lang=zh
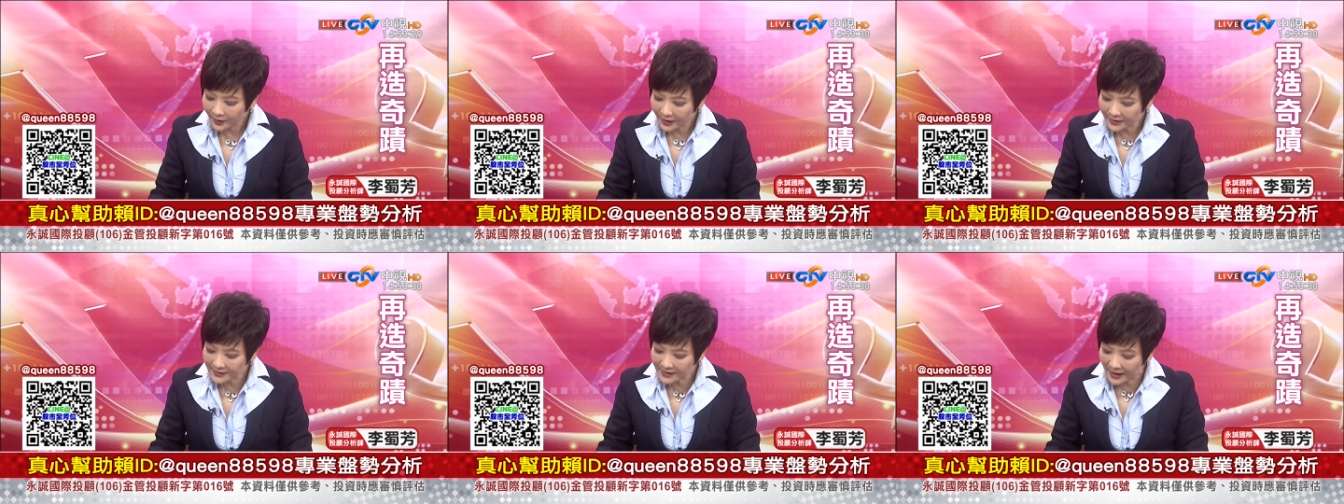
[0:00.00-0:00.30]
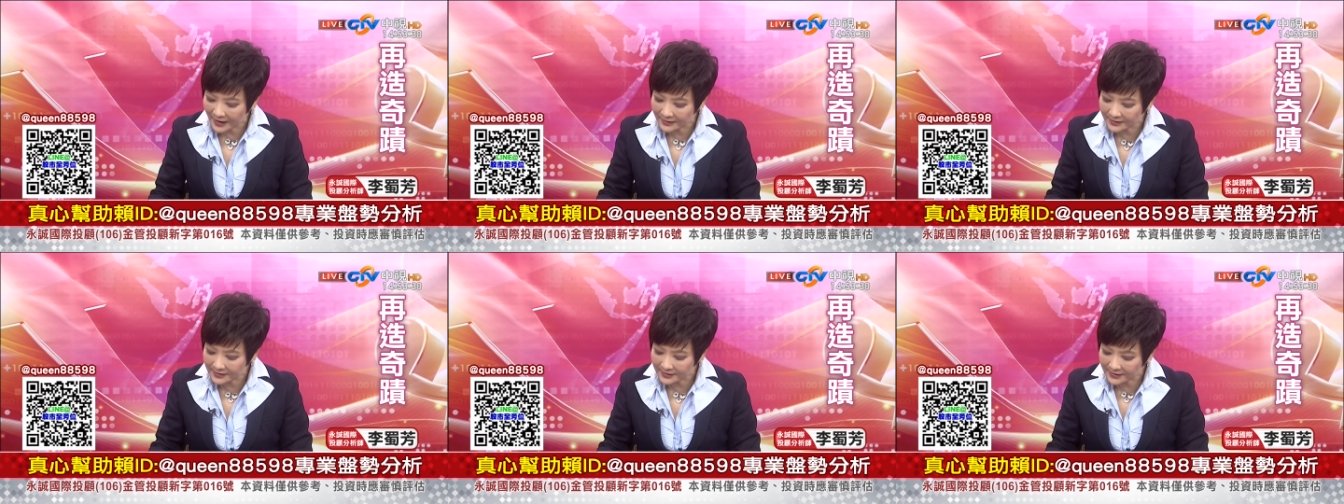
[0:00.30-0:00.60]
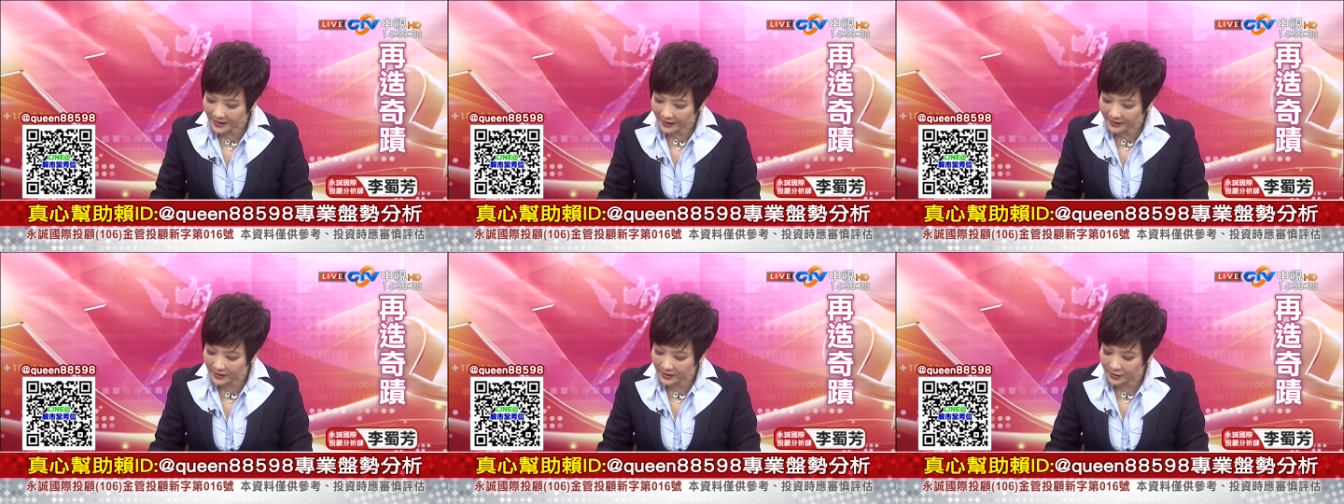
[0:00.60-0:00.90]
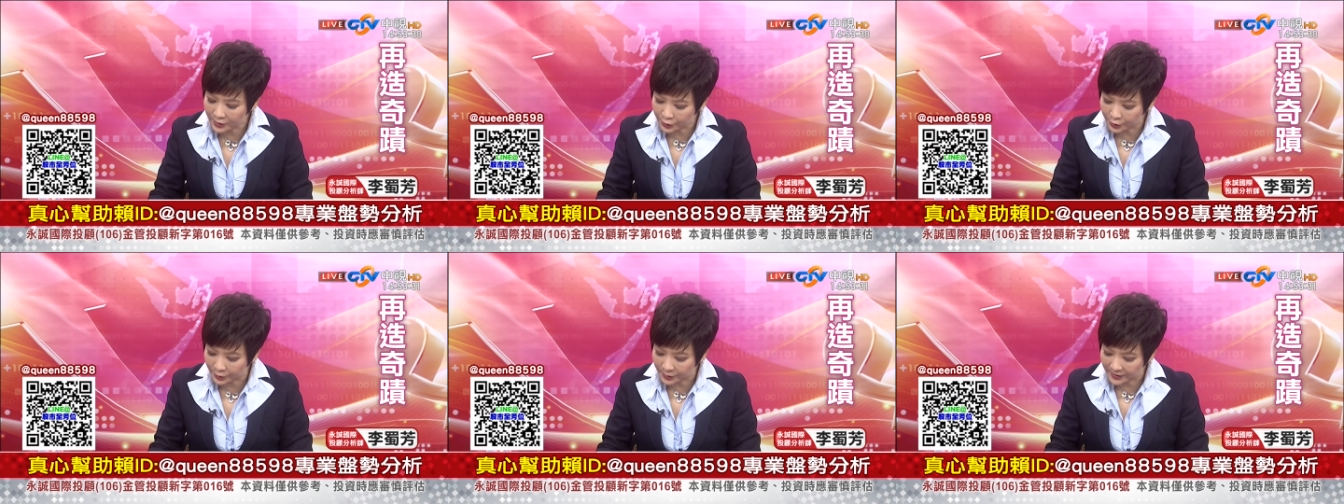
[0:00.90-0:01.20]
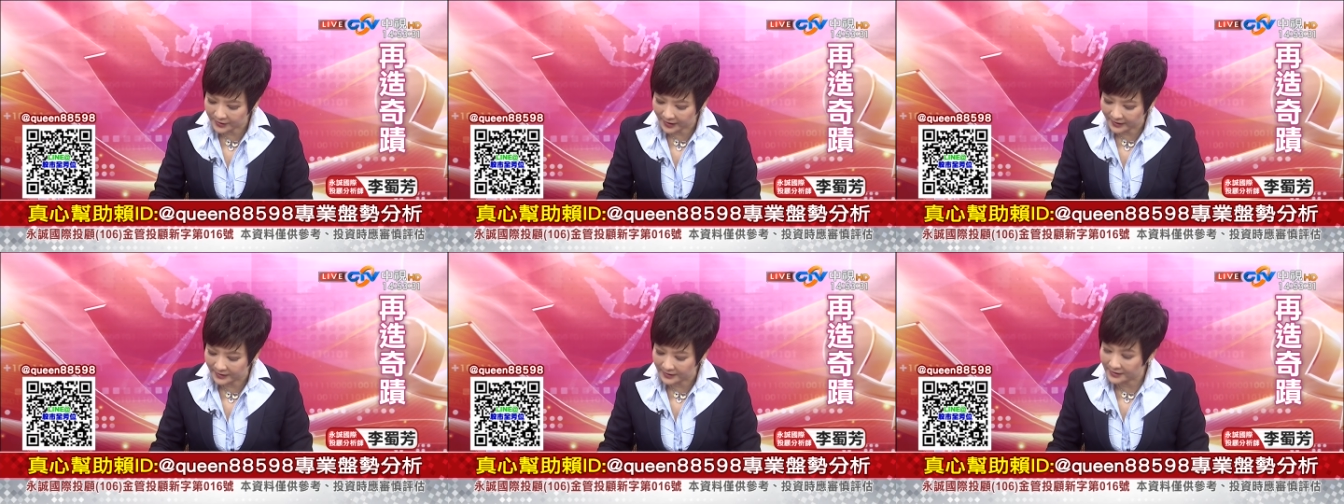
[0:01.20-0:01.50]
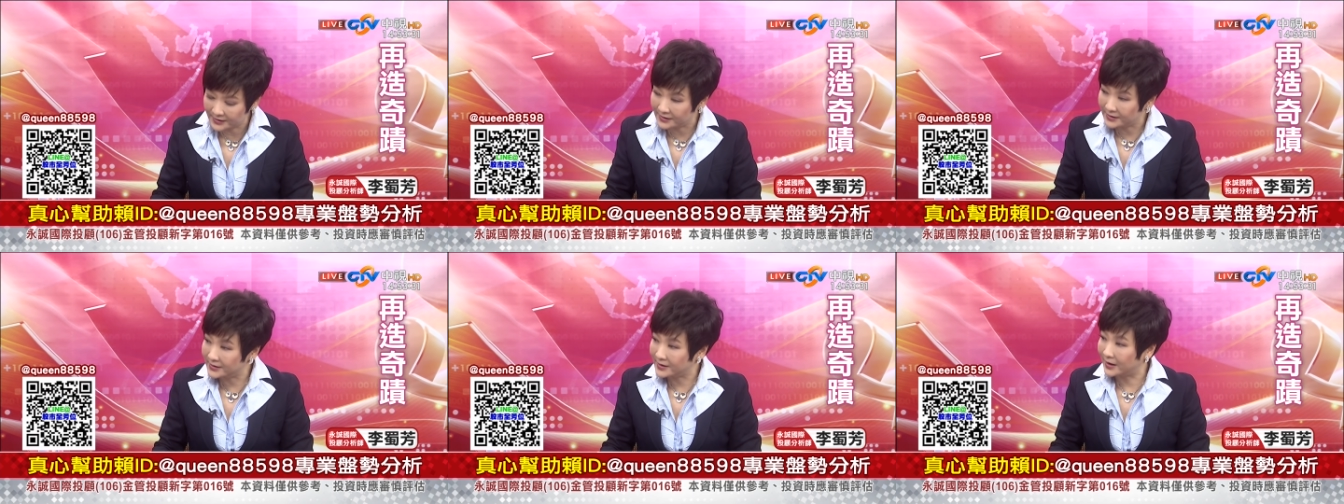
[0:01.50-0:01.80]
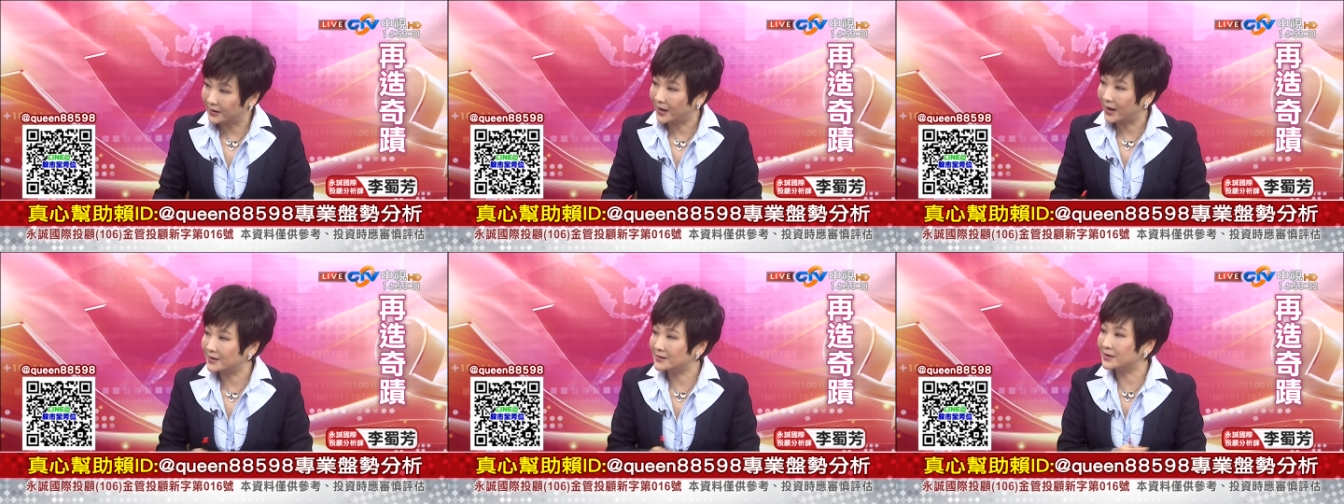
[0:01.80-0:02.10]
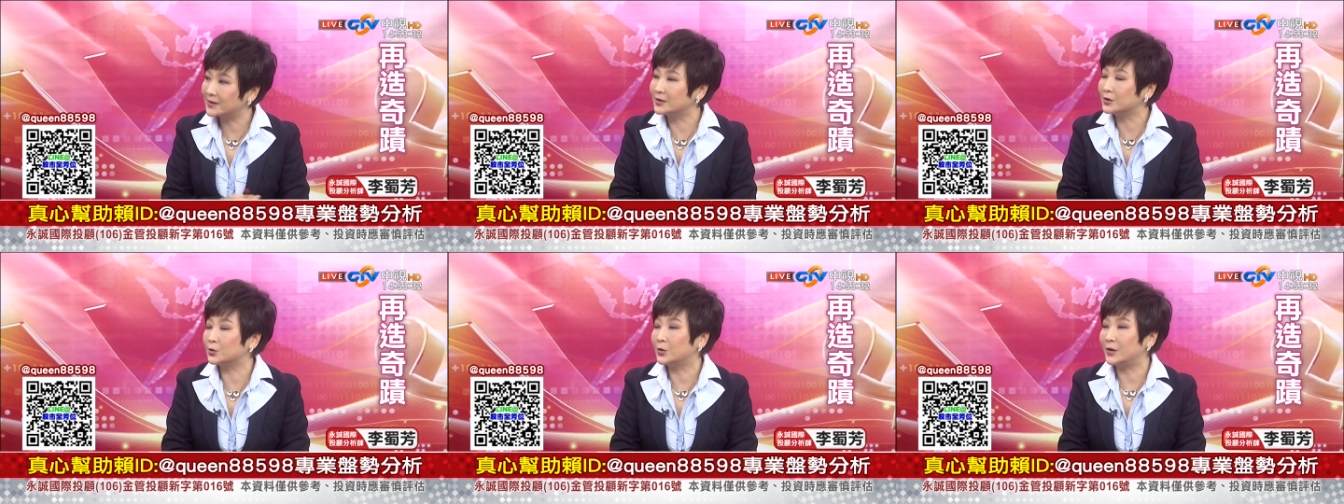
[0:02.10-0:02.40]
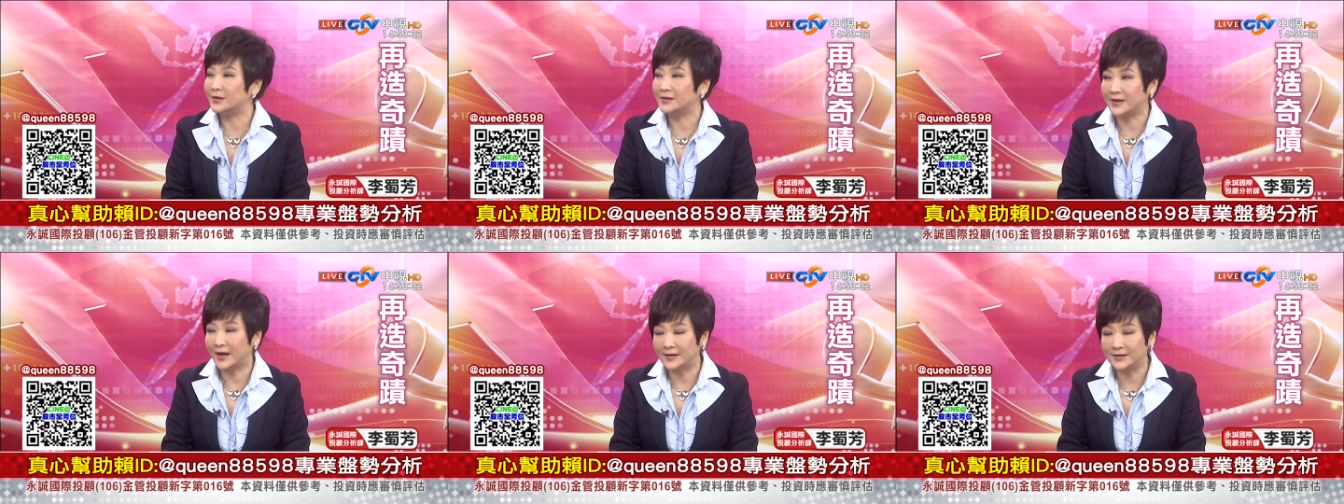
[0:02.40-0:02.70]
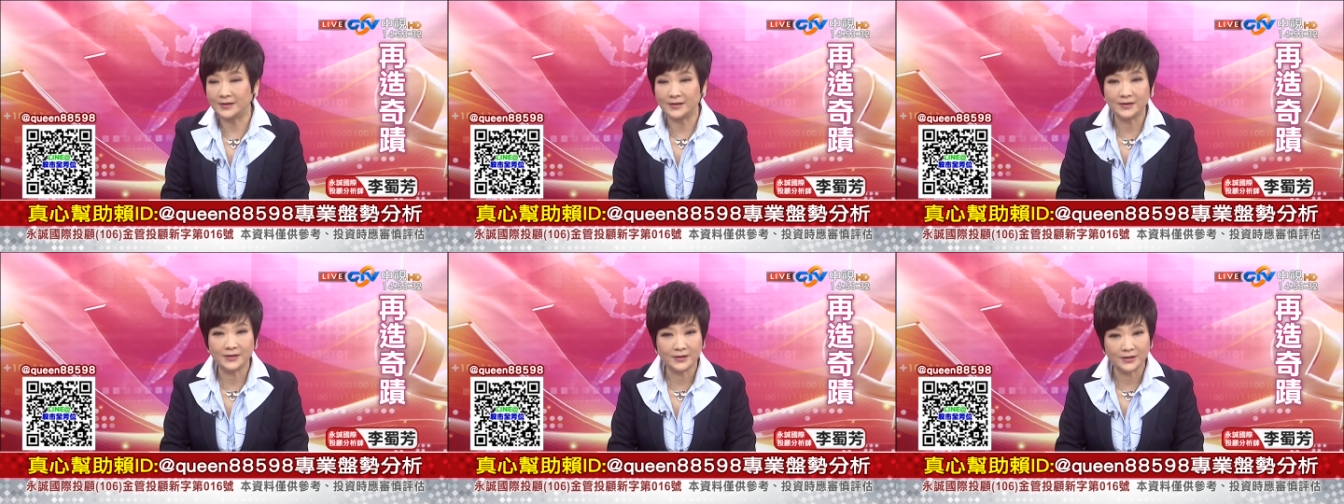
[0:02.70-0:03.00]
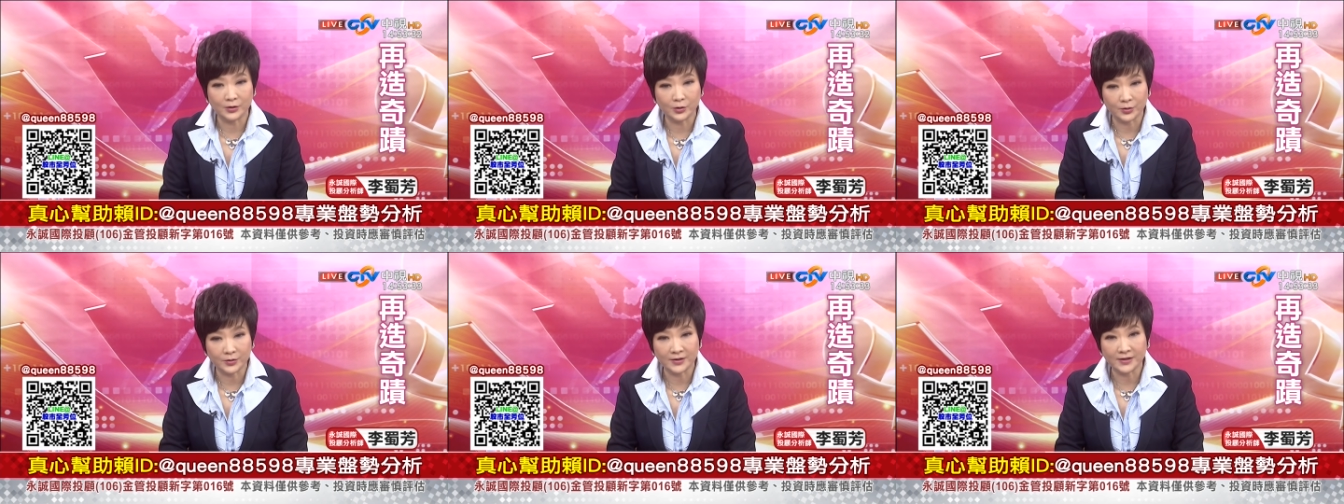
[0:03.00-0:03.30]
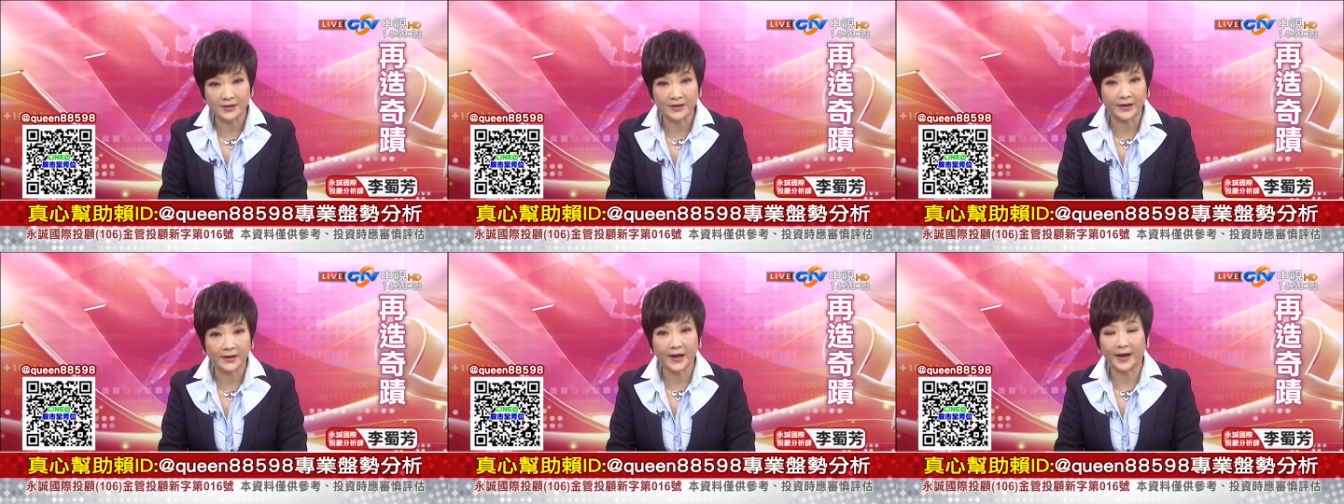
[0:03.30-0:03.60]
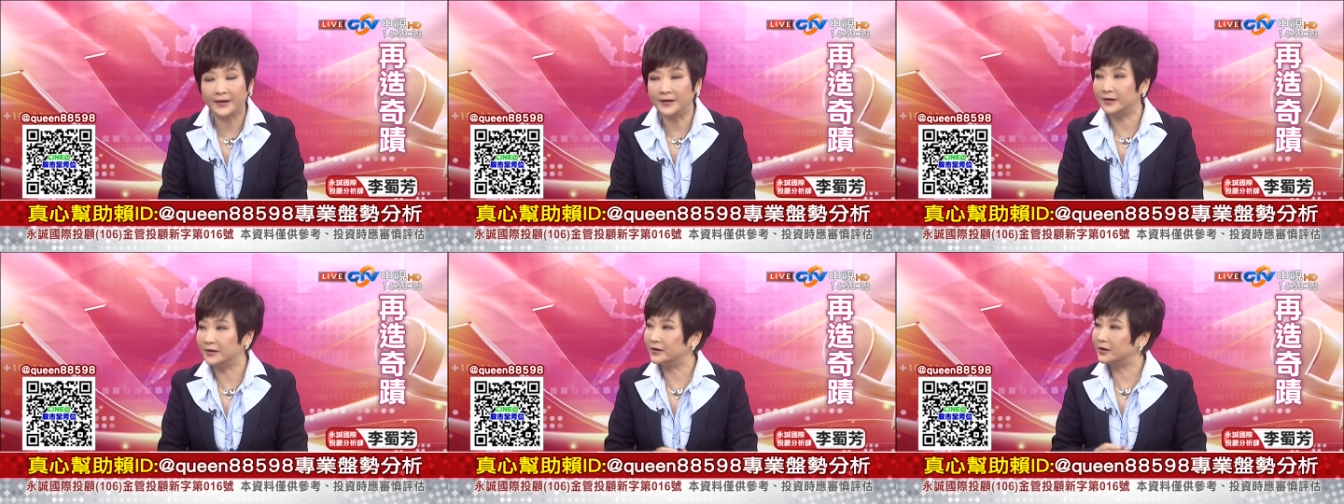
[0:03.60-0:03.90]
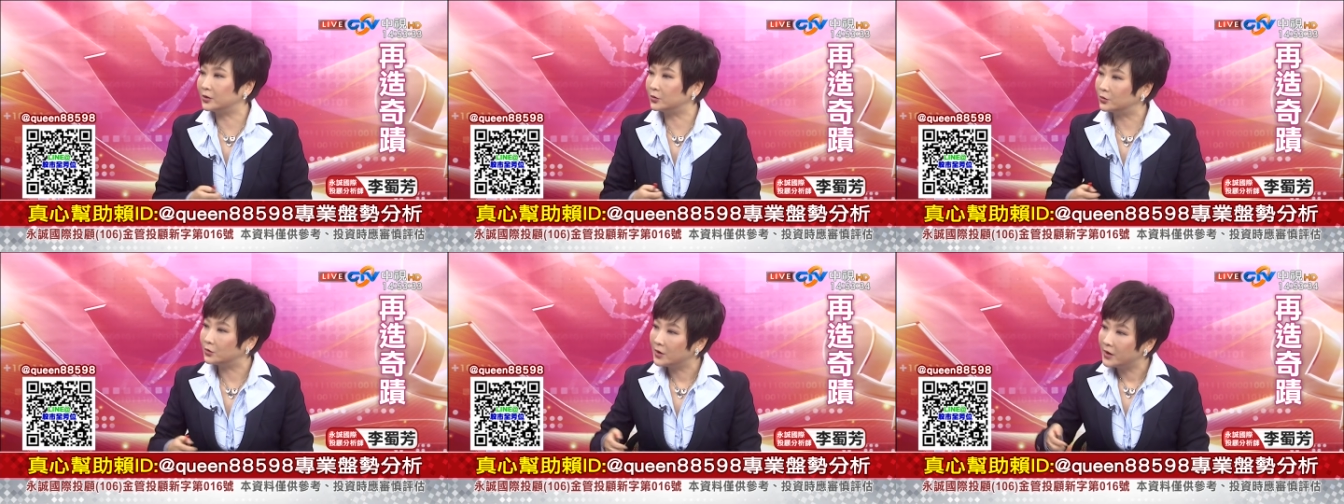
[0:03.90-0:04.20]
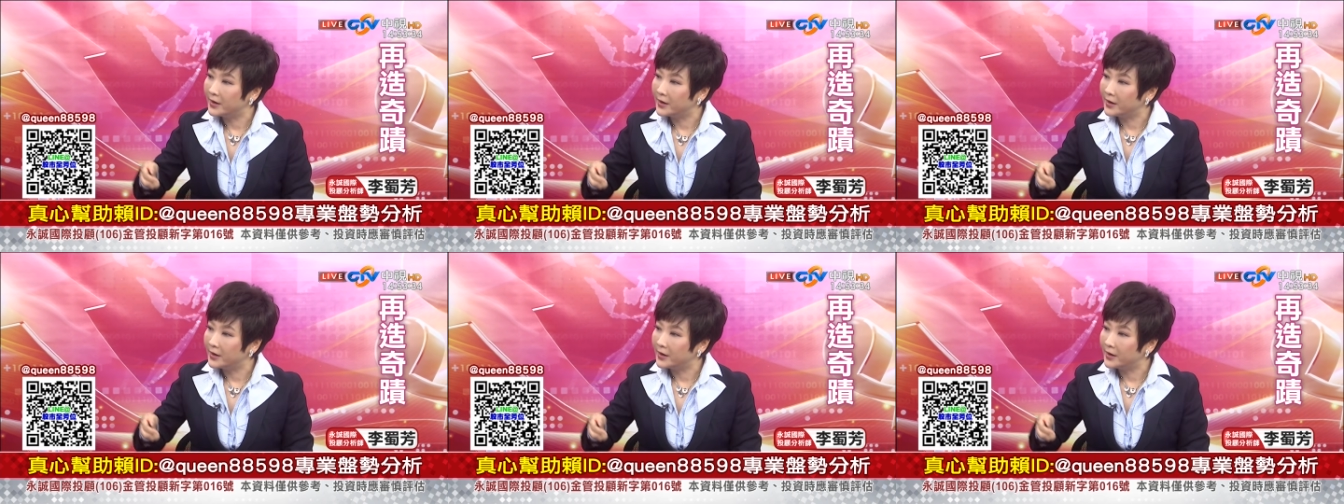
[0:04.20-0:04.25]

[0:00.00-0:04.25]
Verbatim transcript: 像三二九三的星象，它称之为宅经济游戏的概念个股，